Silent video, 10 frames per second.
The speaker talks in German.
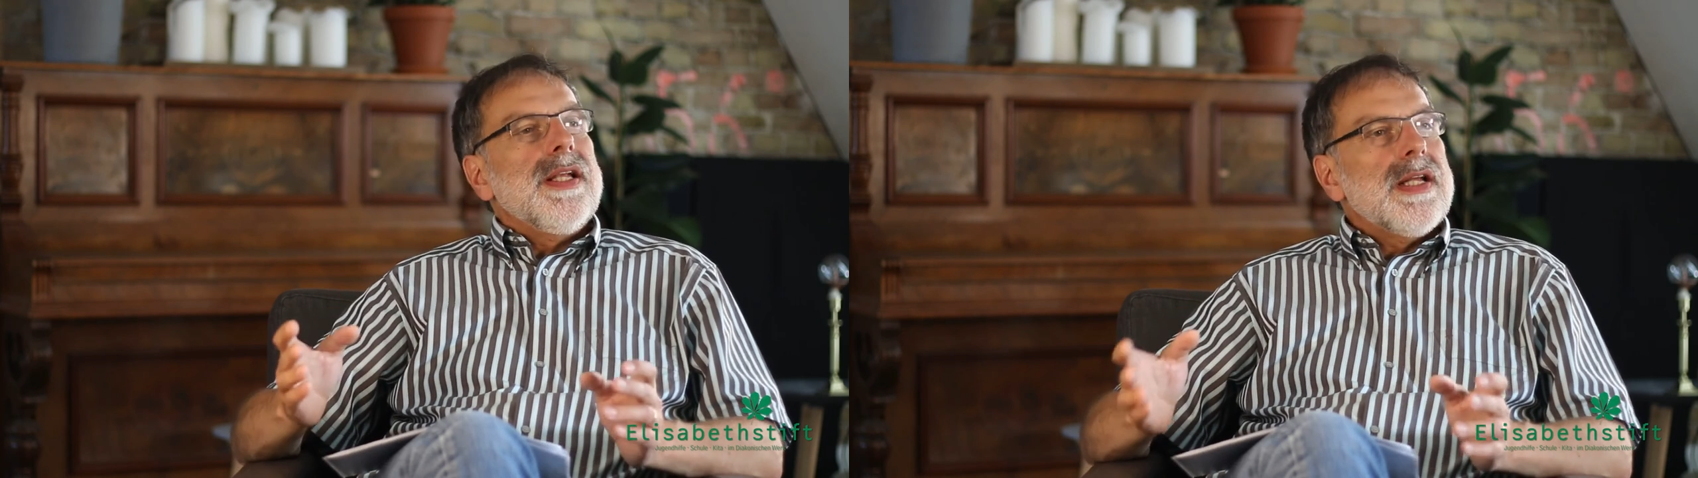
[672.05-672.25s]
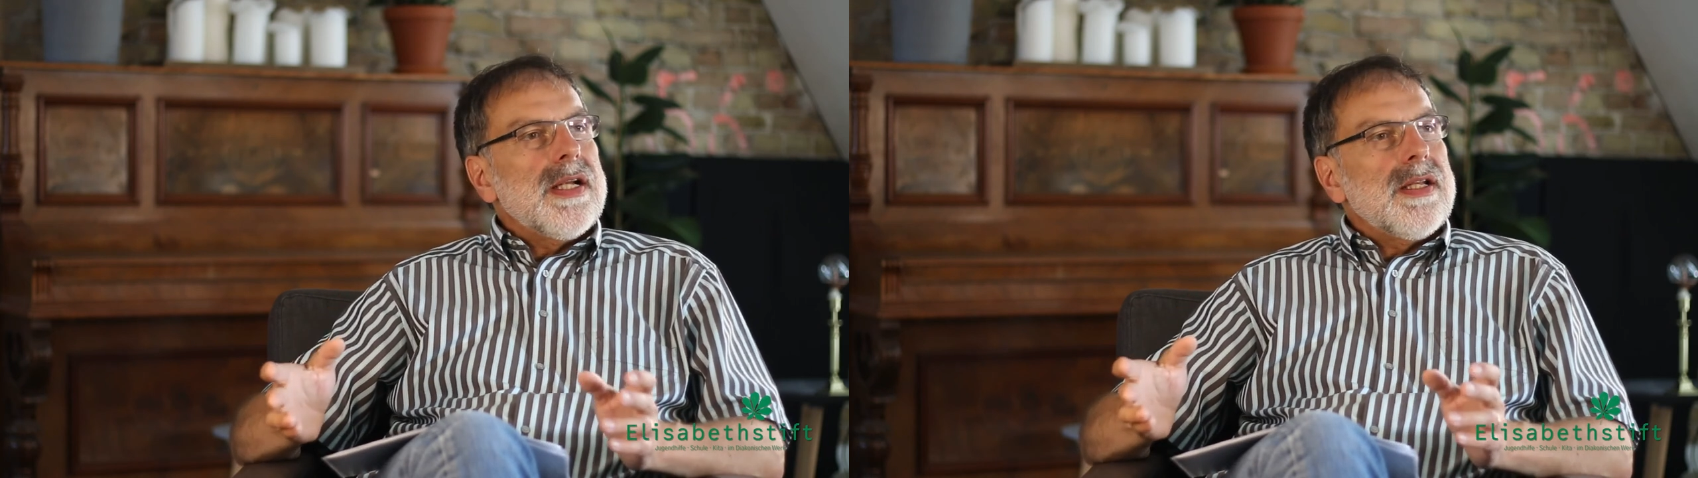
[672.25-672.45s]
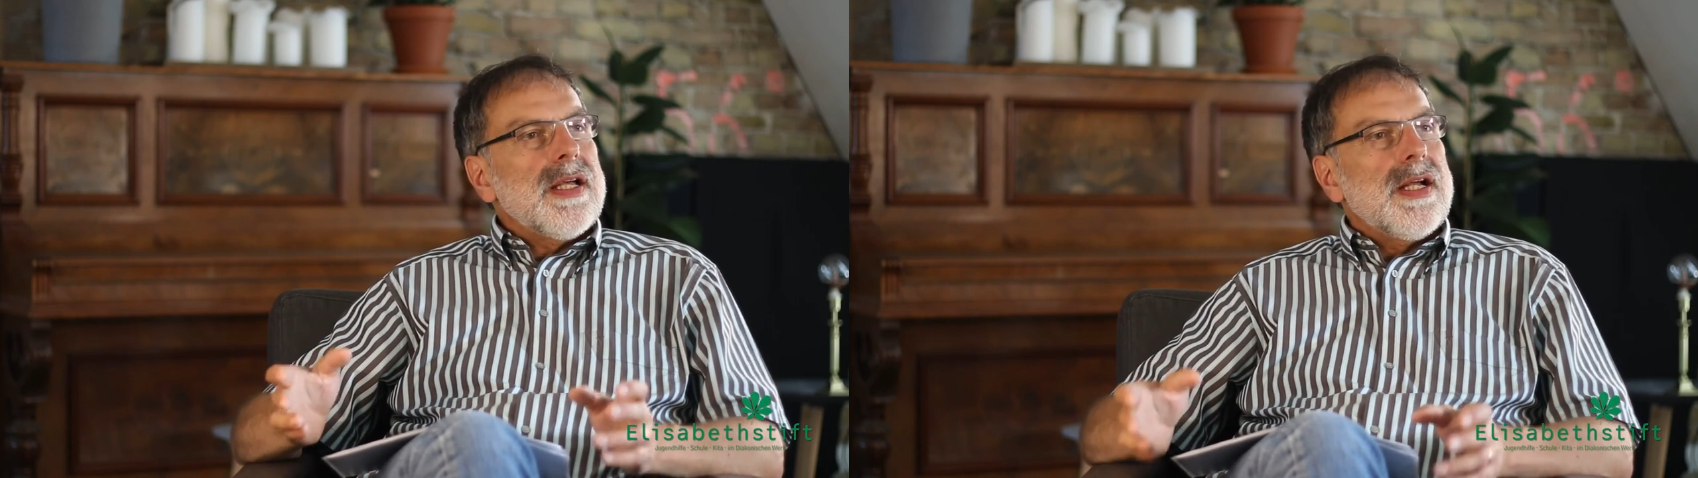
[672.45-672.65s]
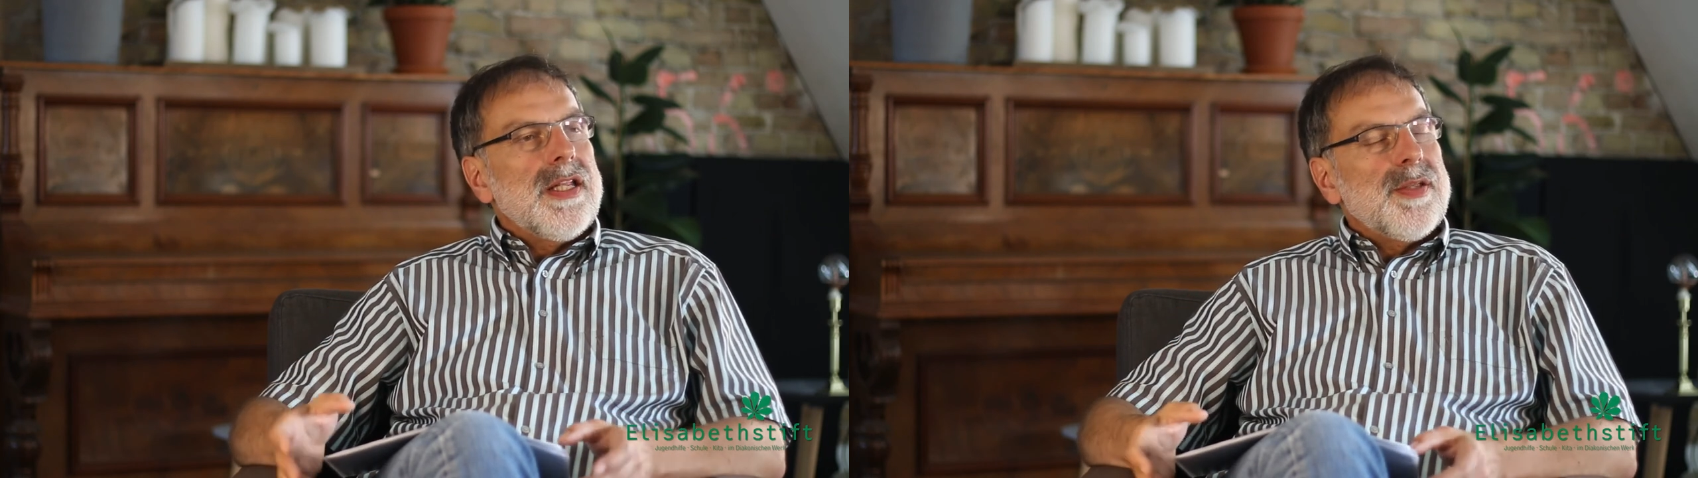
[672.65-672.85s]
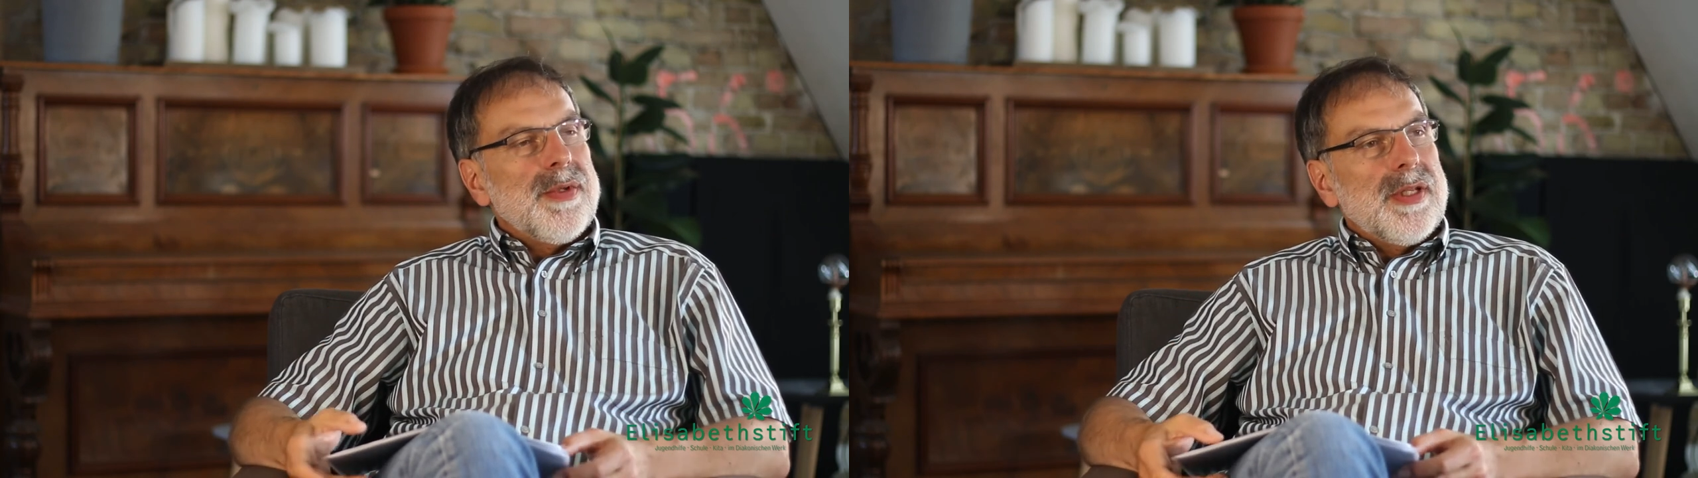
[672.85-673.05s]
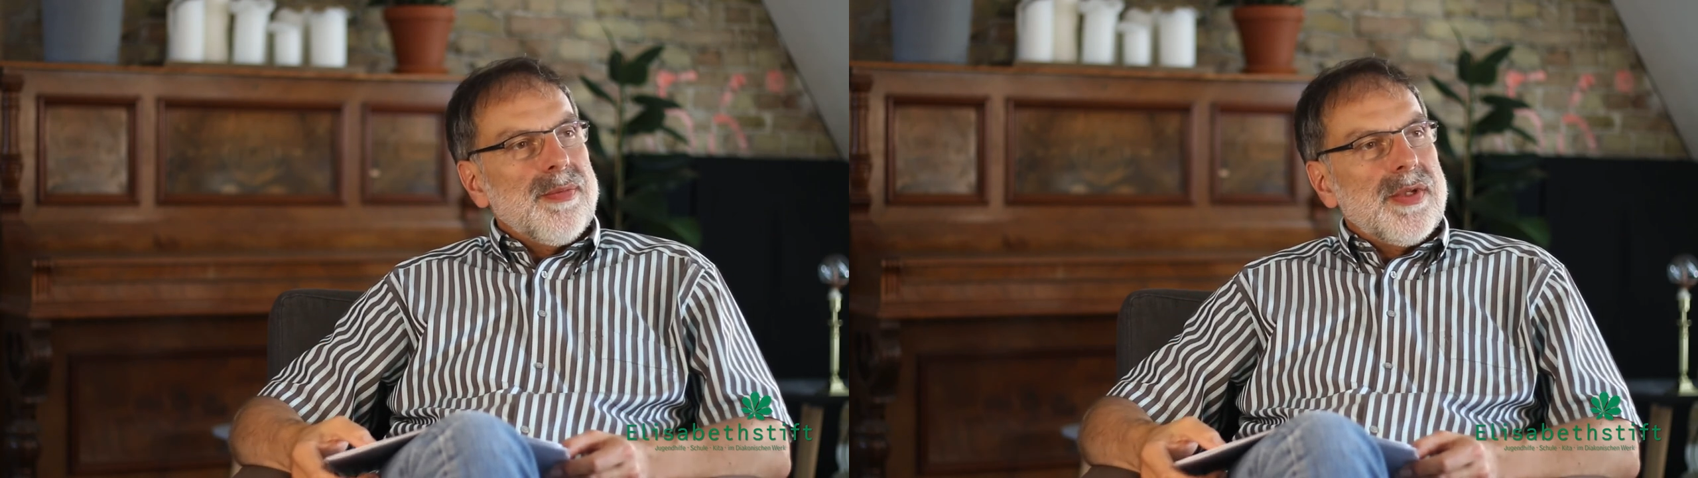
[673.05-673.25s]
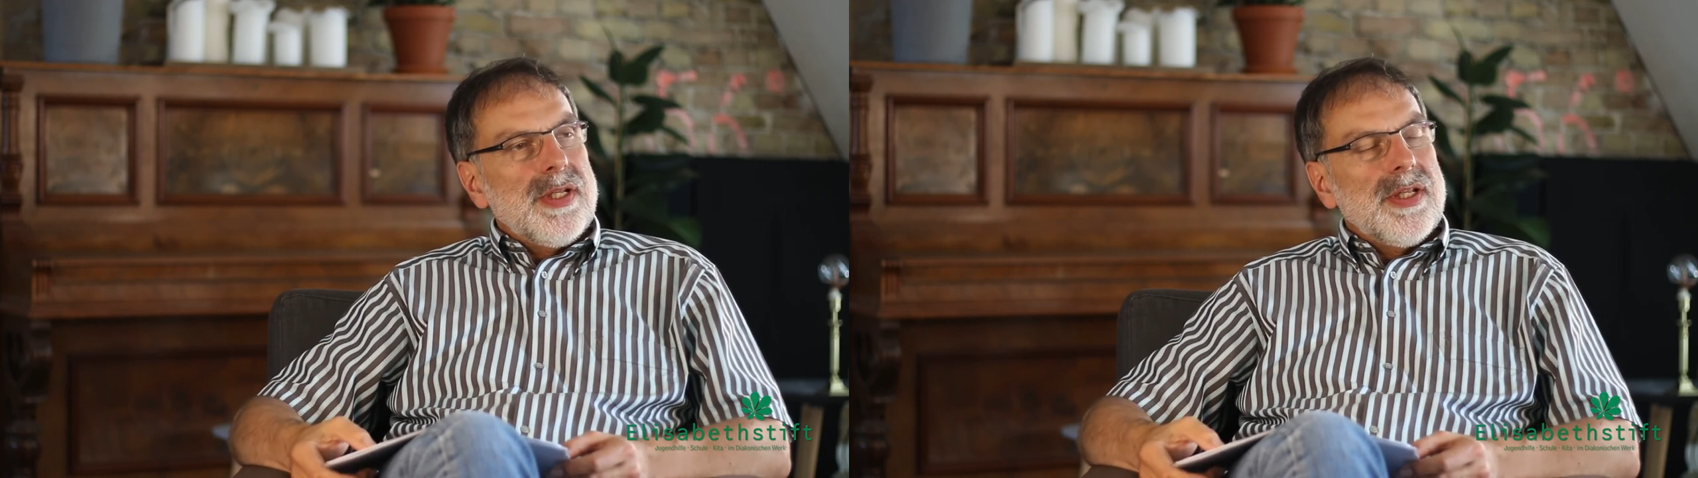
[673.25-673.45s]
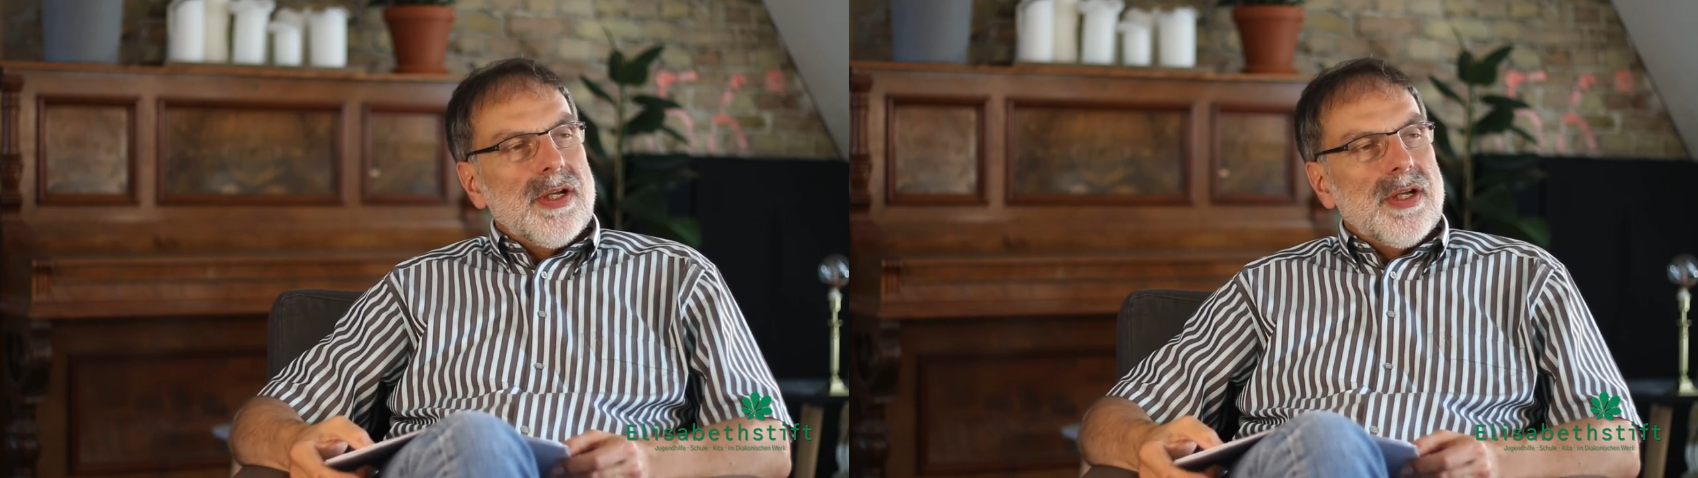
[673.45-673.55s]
dann kann ich mit dem Kind